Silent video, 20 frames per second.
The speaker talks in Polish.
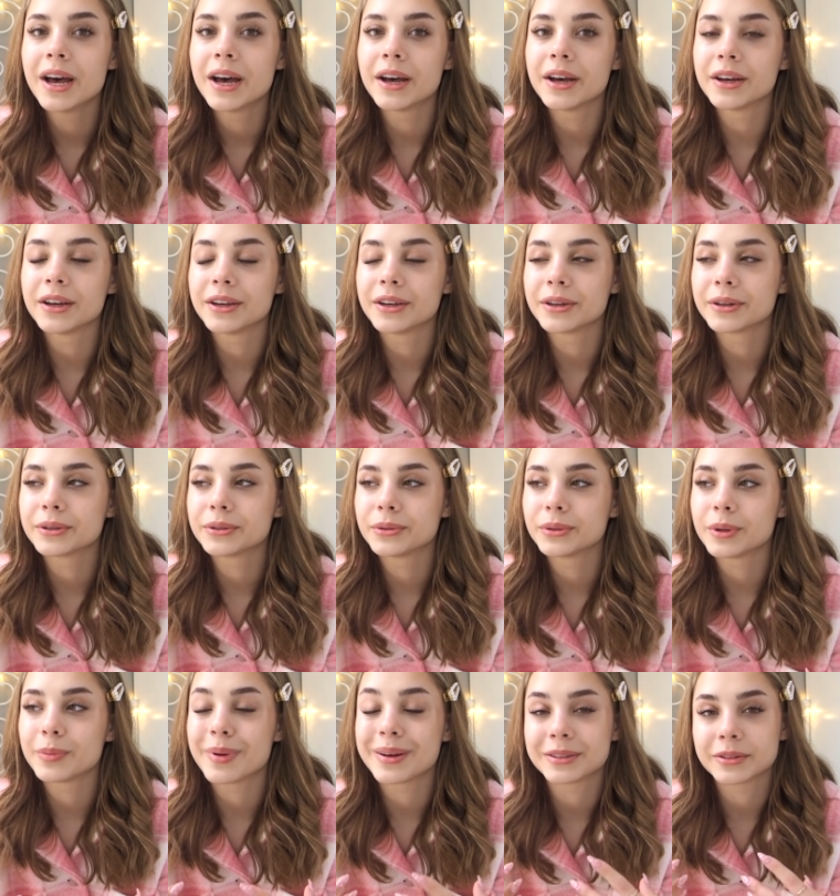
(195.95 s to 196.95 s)
e,
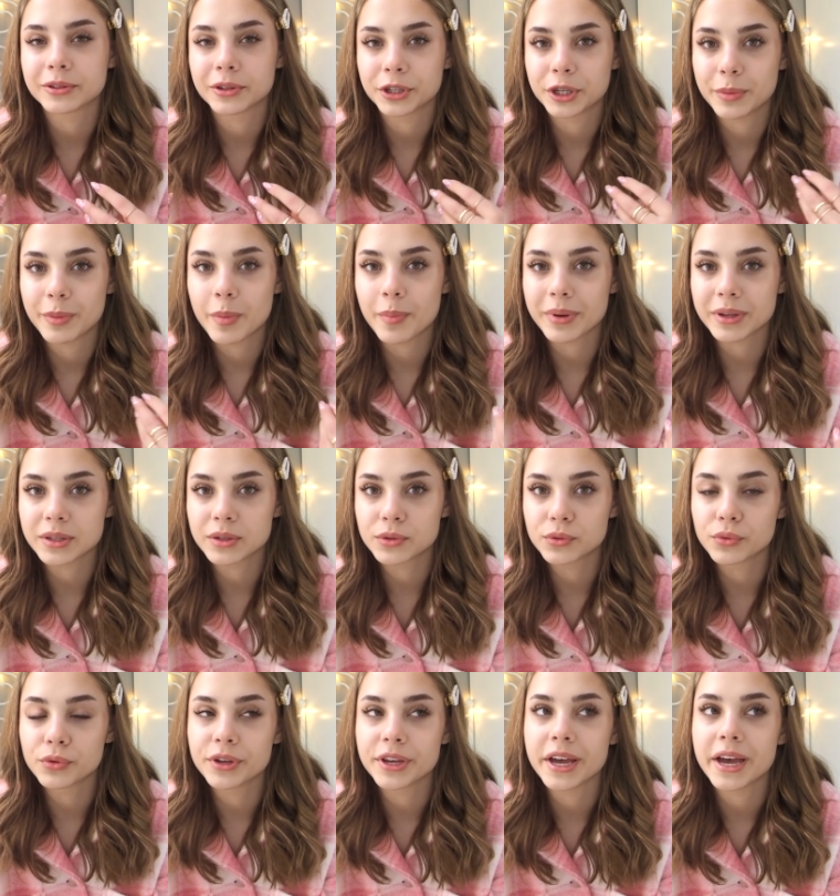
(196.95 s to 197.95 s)
który bardzo do siebie
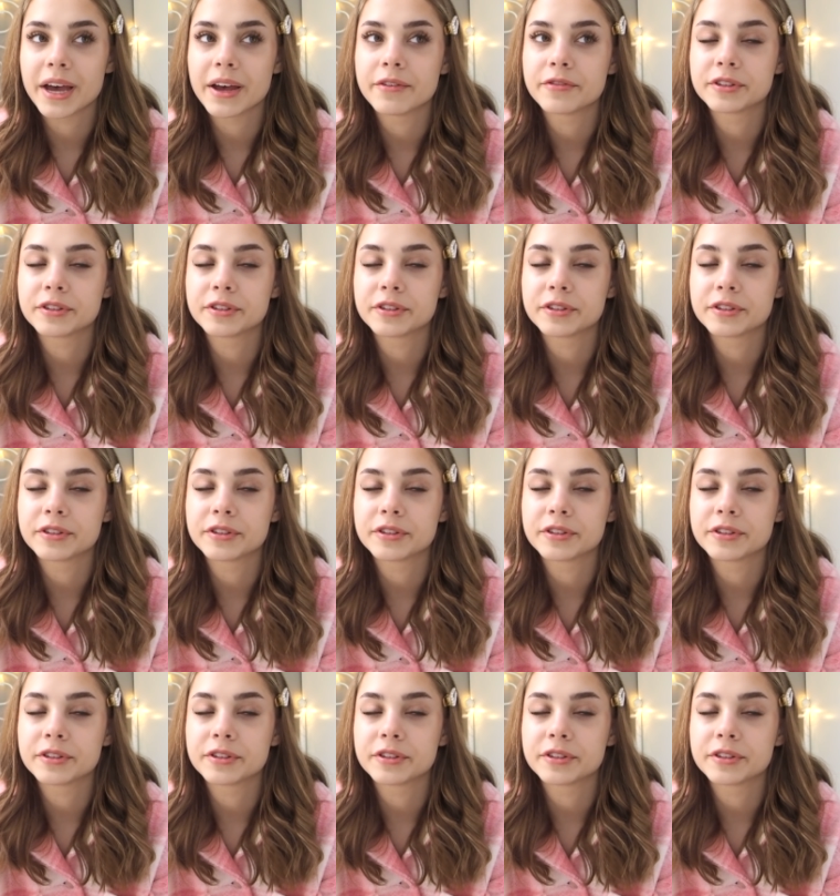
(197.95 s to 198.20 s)
pasuje,